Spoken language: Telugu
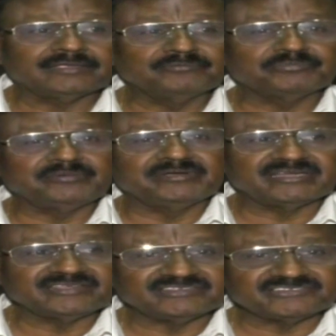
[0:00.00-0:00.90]

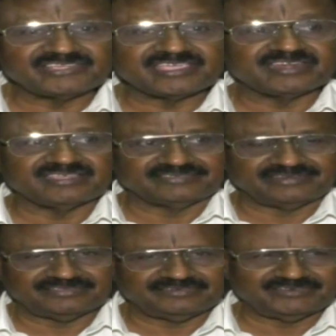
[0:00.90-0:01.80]
ఇంప్లిమెంటేషన్ చేయలేదు
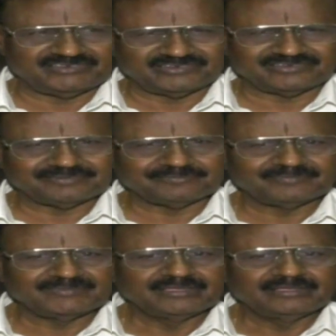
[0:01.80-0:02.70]
రిజర్వేషన్స్
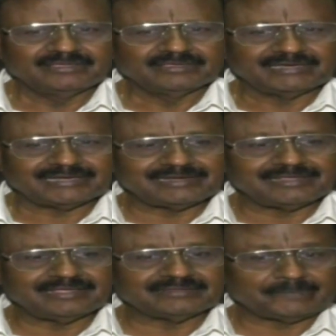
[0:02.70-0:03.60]

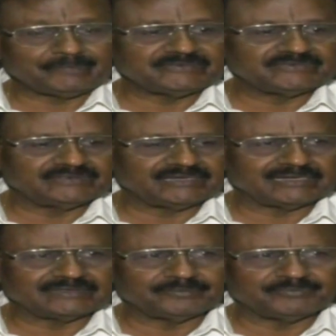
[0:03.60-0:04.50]
ఎట్లా తప్పించింది
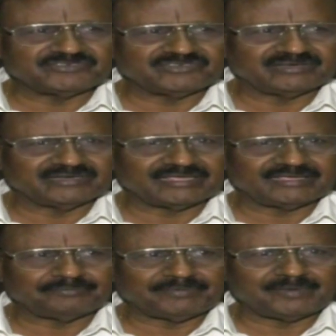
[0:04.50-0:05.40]
ఎట్లా అంటే
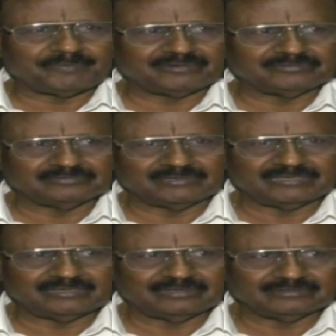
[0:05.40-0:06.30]
పేపరు
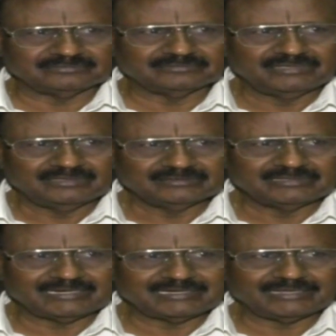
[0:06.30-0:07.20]

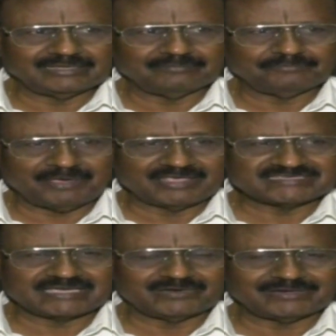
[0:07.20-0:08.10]
దాంట్లో
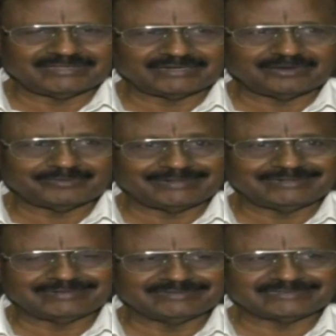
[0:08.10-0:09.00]
పాస్ కావట్లేరు కాబట్టి
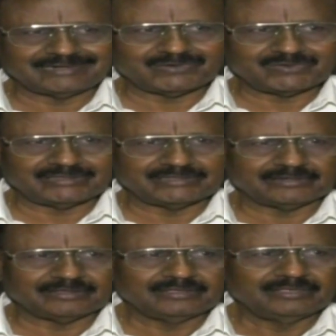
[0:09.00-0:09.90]
ఎంట్రన్స్
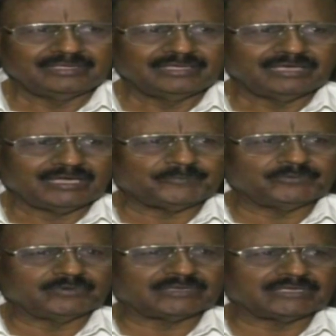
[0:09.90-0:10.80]
రావట్లేదని
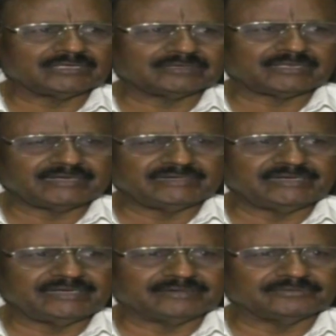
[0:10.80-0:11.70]
అప్పుడు ఒక
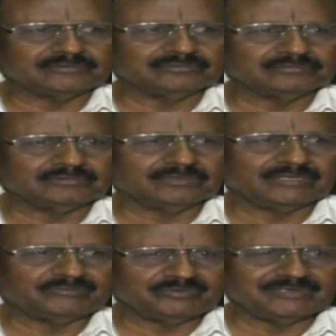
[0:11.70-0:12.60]
క్యాండిడేటు
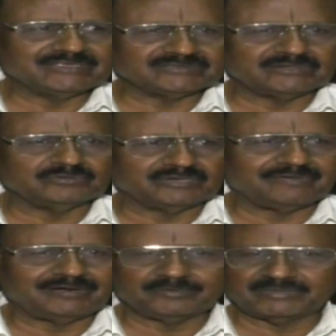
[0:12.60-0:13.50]
ఎంబీబీఎస్లో
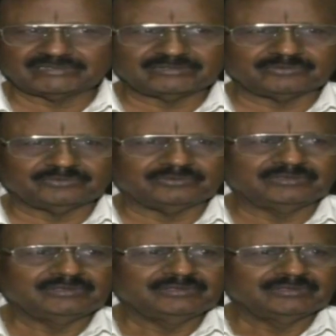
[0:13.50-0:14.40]
ఉండే వాళ్ళ బ్రదర్కు
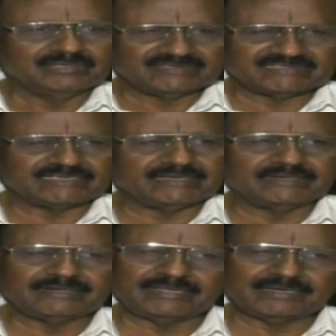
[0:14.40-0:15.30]
ఎస్సీ క్యాండిడేట్